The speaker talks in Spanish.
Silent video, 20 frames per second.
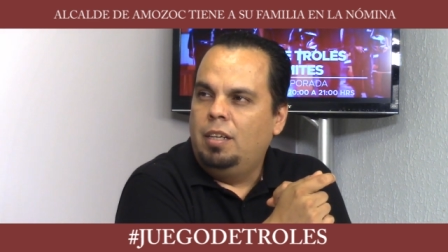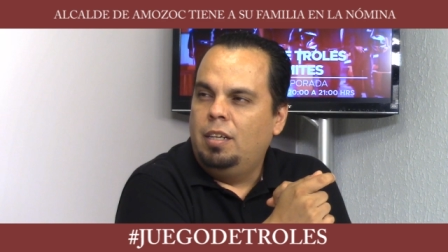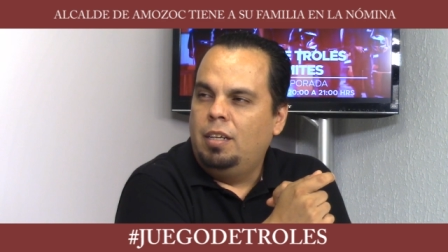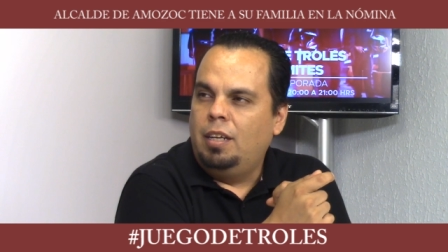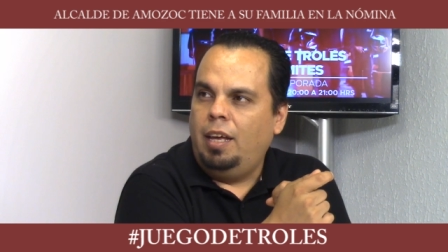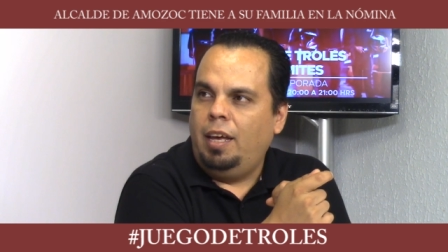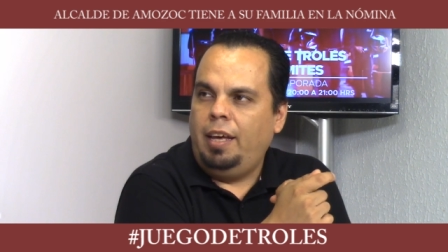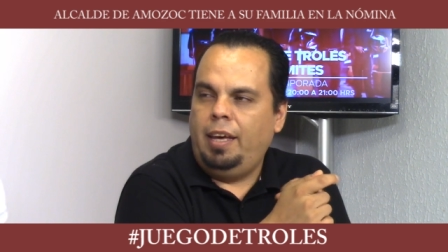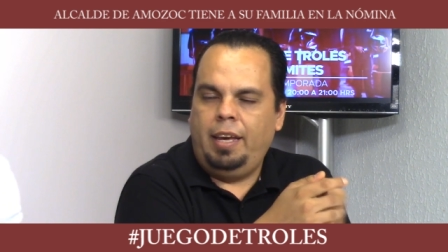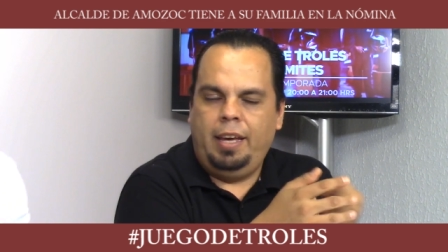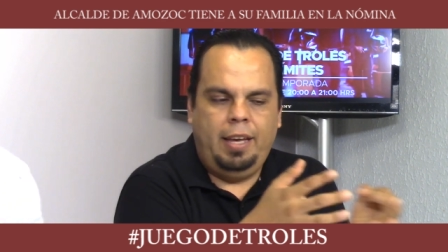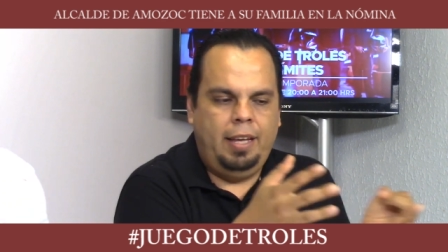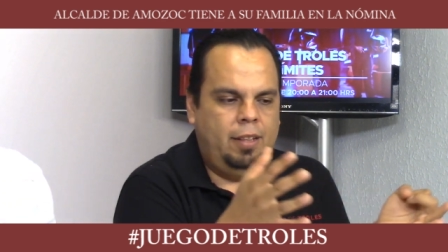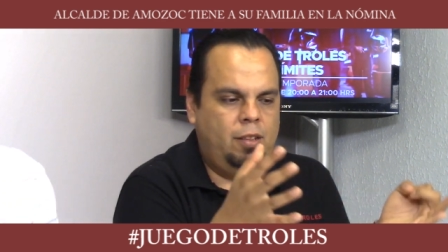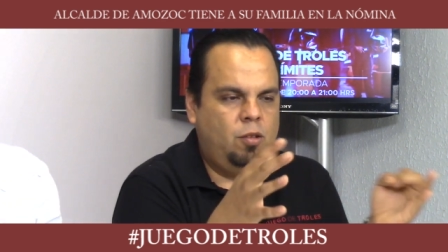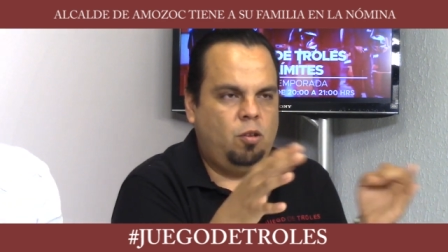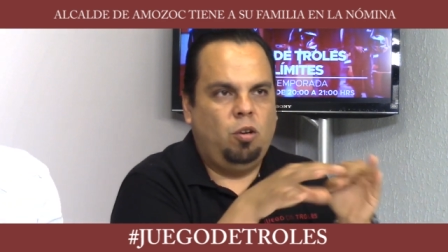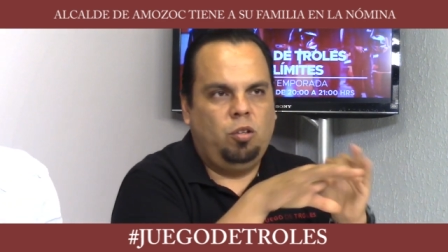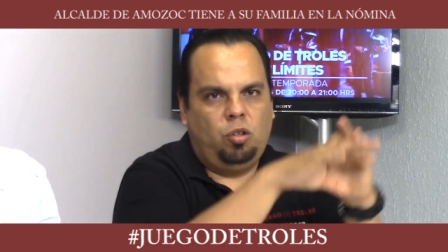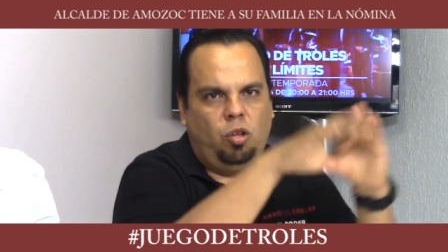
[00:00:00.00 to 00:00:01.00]
Eh,
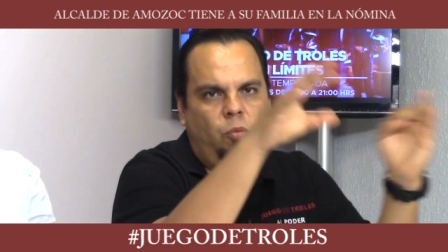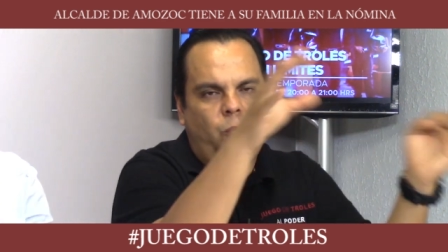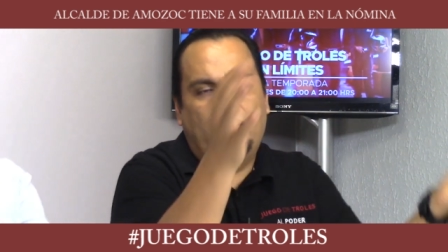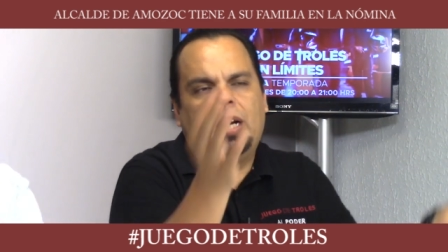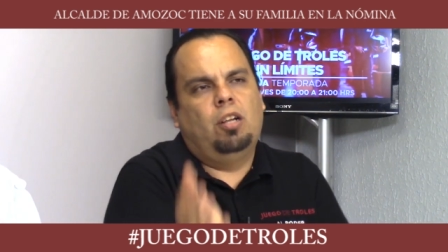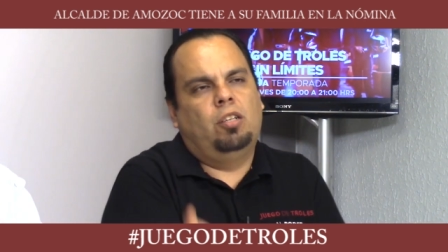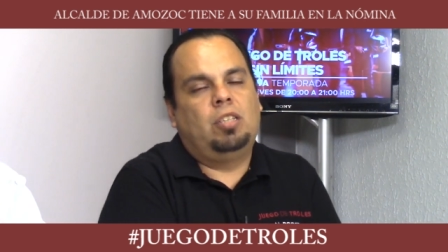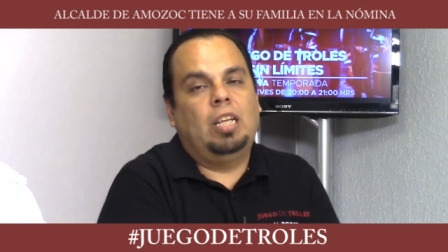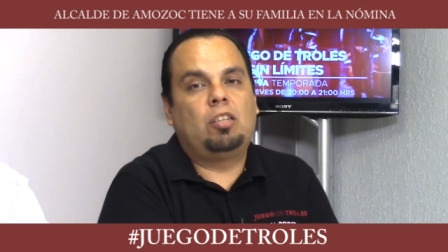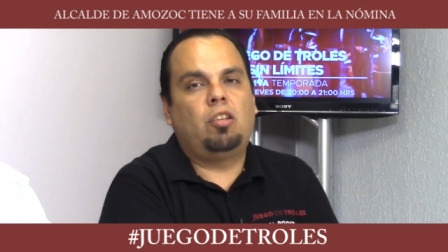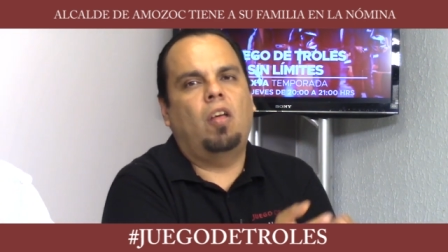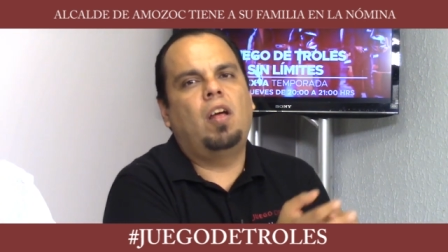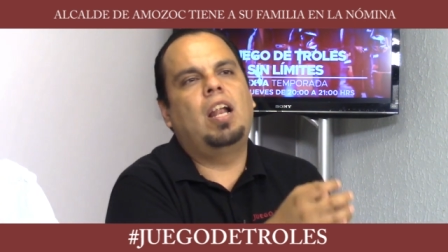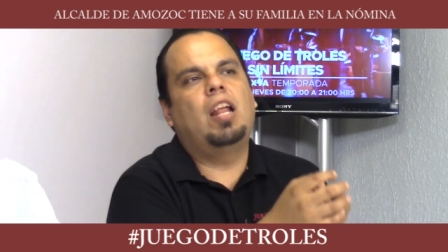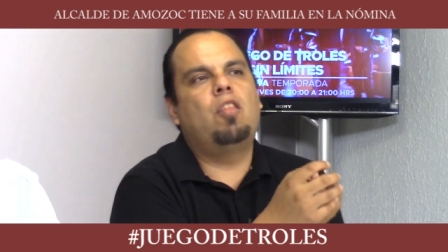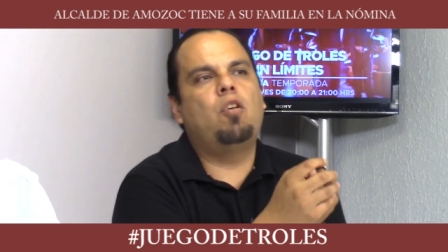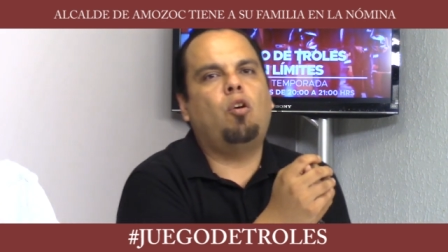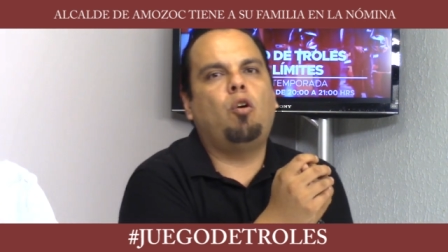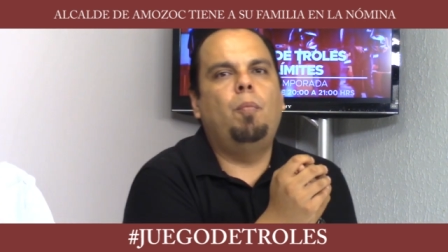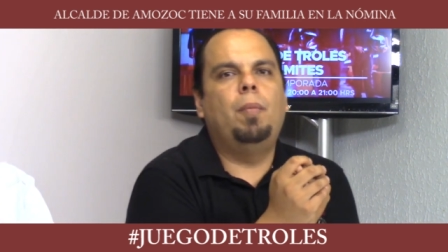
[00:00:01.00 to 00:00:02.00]
con todo, bueno, o toda la
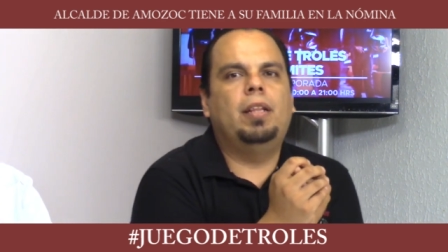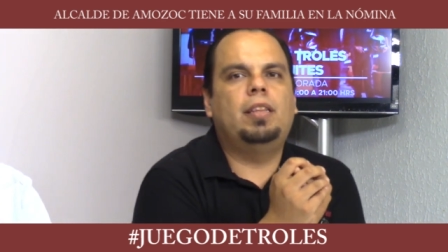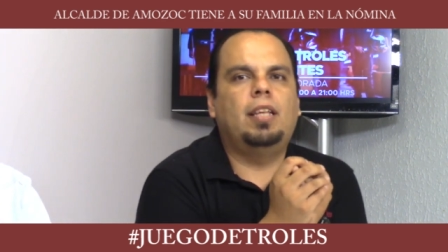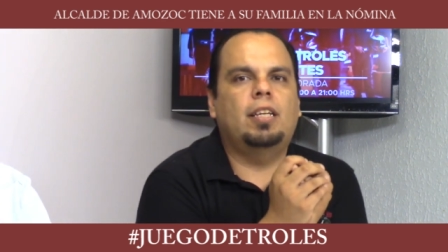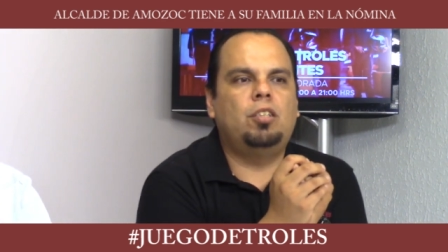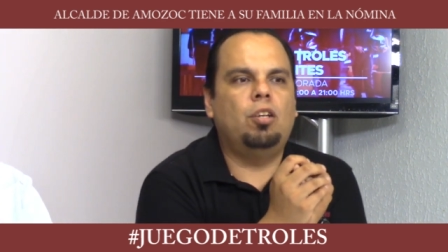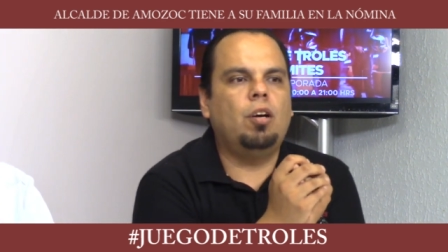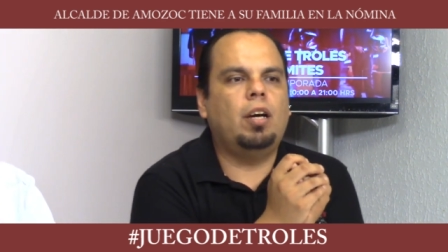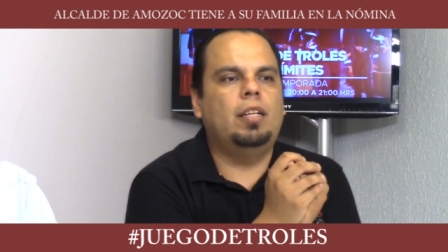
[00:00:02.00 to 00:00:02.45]
documentación